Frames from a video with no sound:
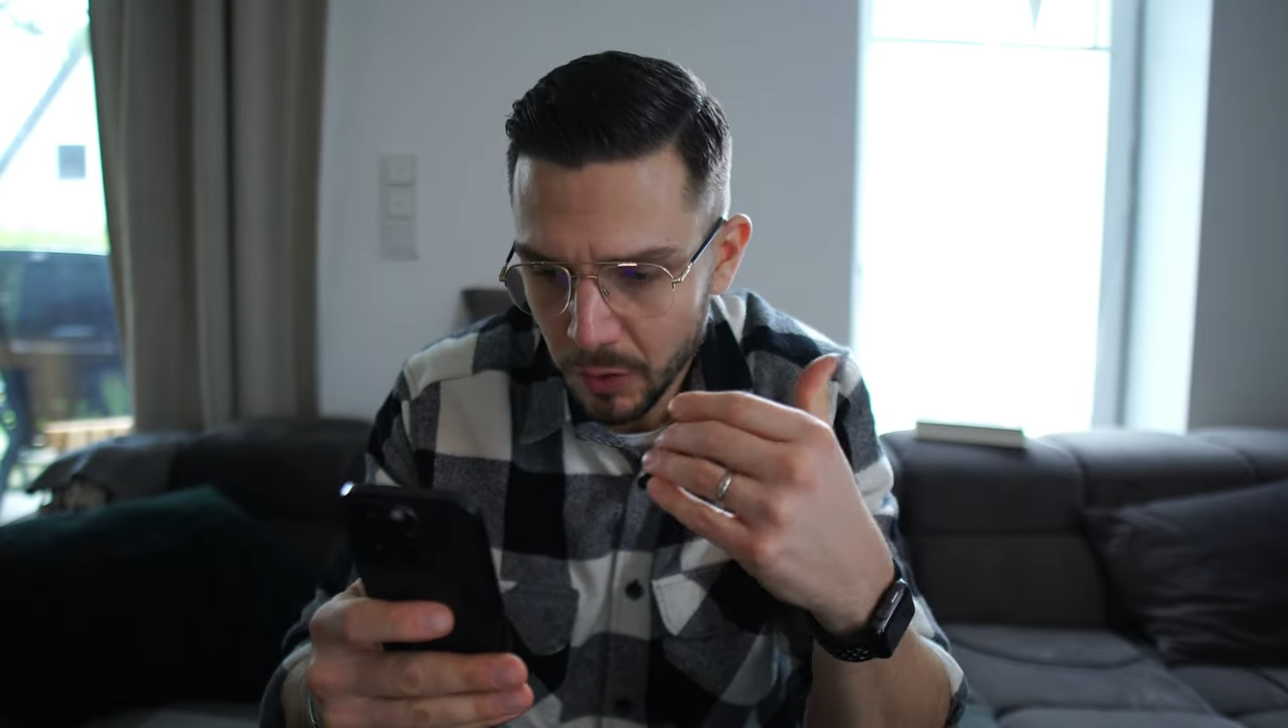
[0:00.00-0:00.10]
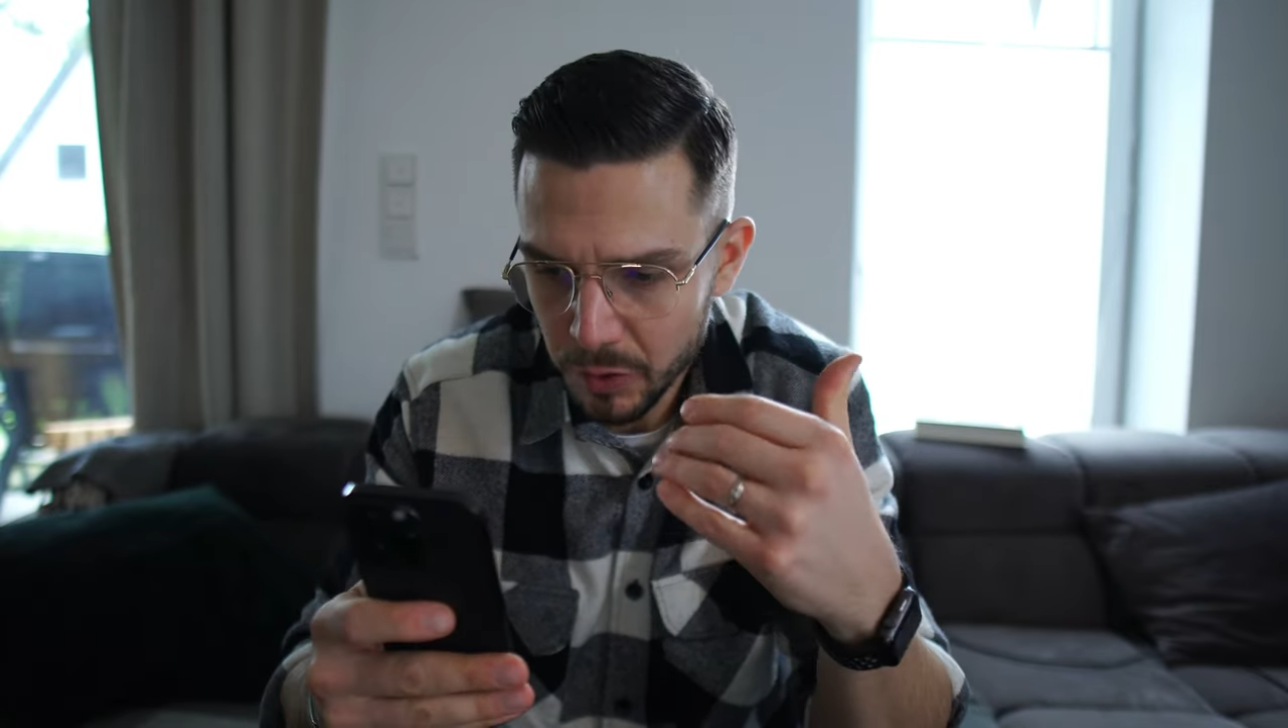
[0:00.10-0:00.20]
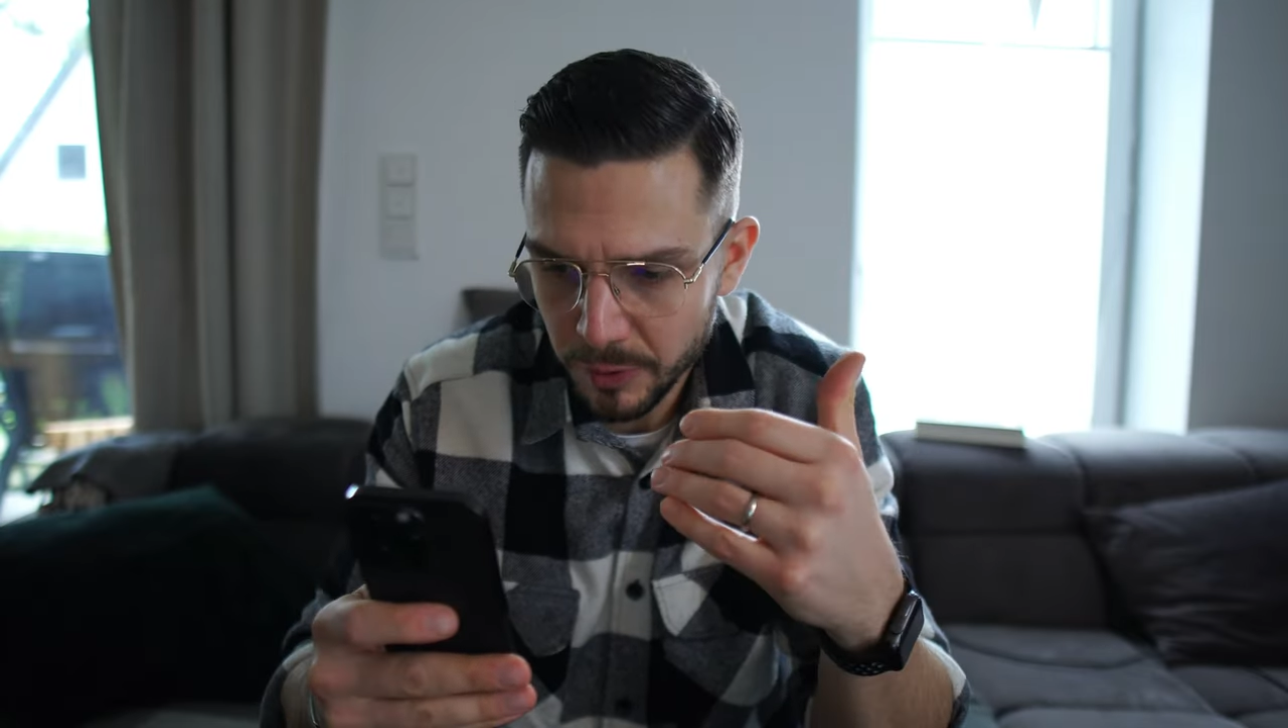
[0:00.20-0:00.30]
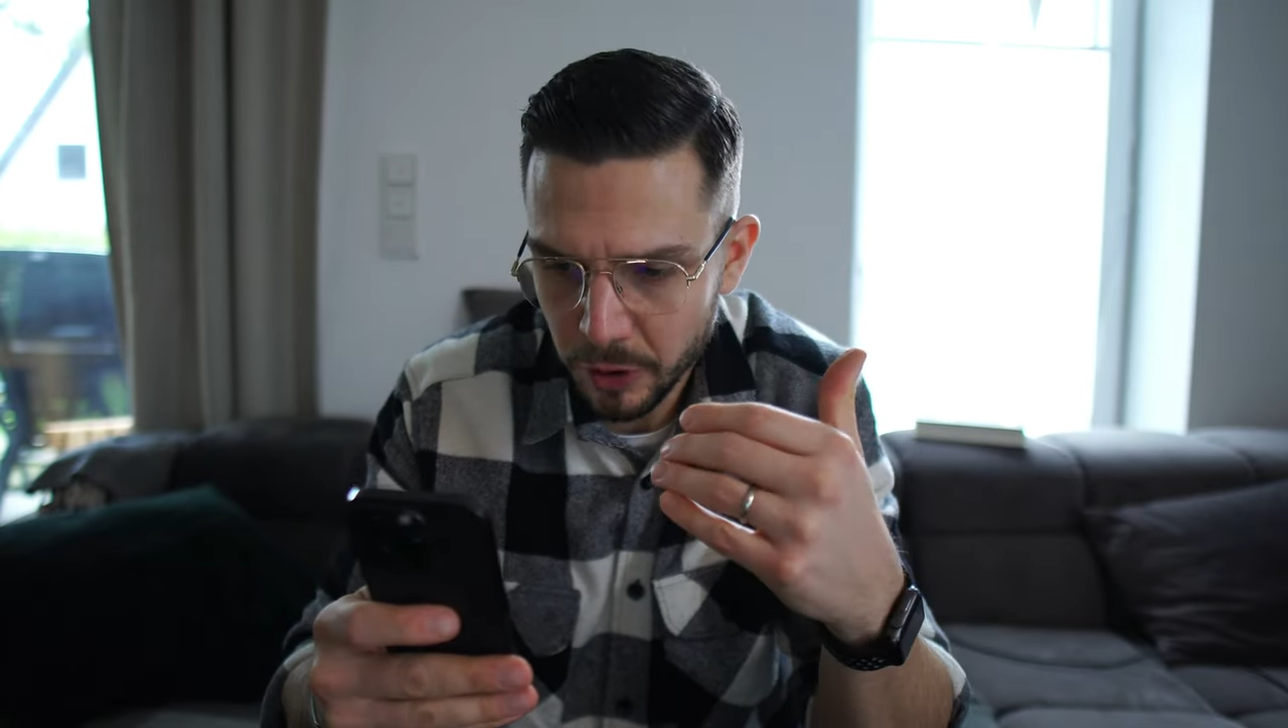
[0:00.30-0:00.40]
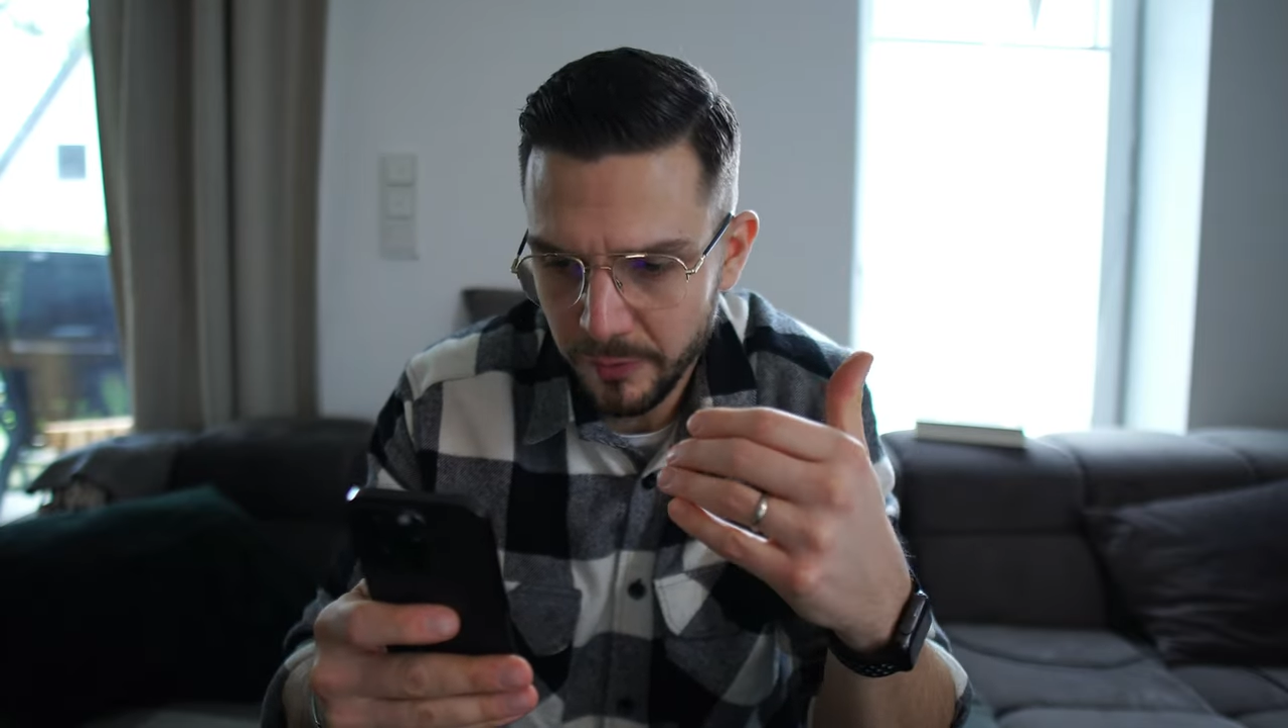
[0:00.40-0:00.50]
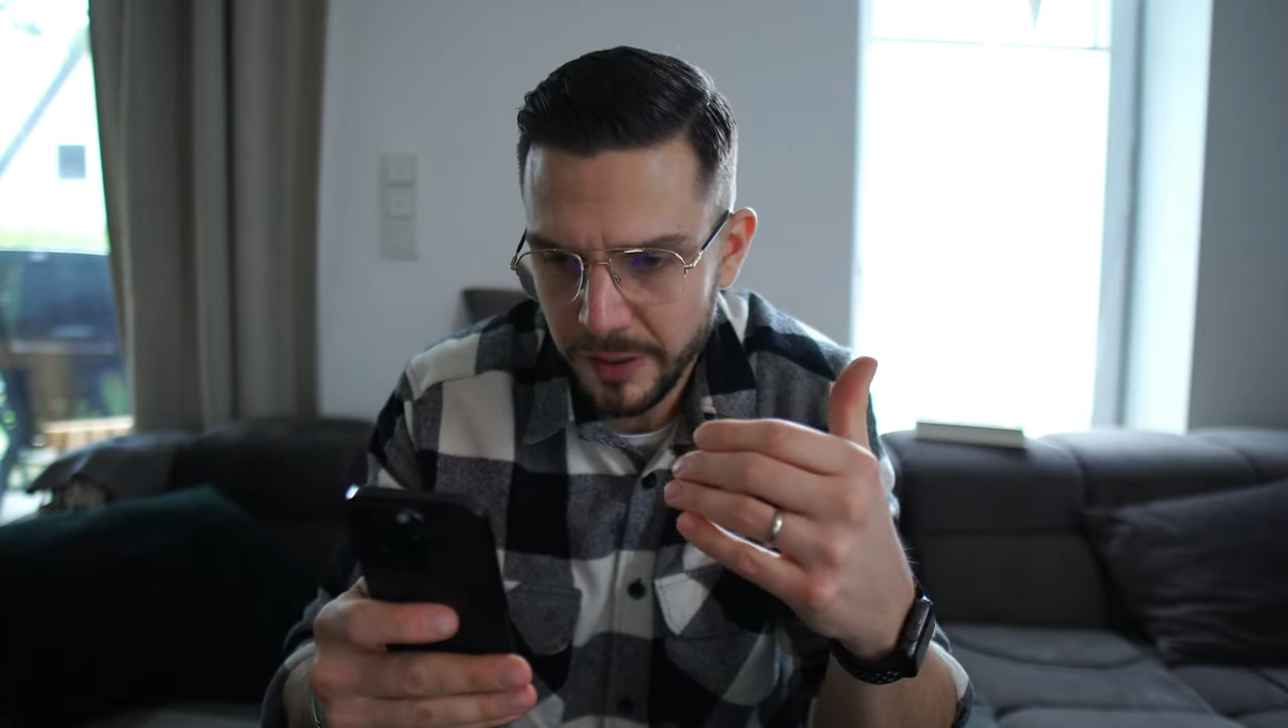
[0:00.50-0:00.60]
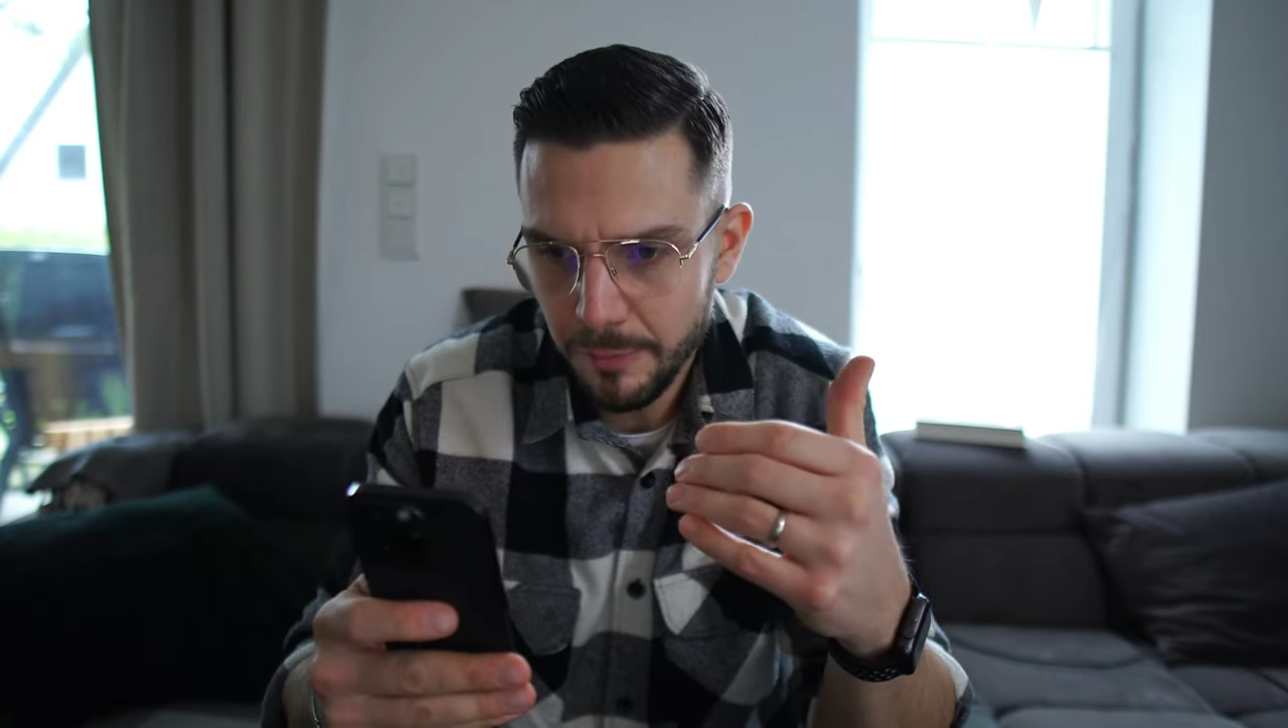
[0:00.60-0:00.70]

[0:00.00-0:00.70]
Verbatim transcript: Und somit kommen wir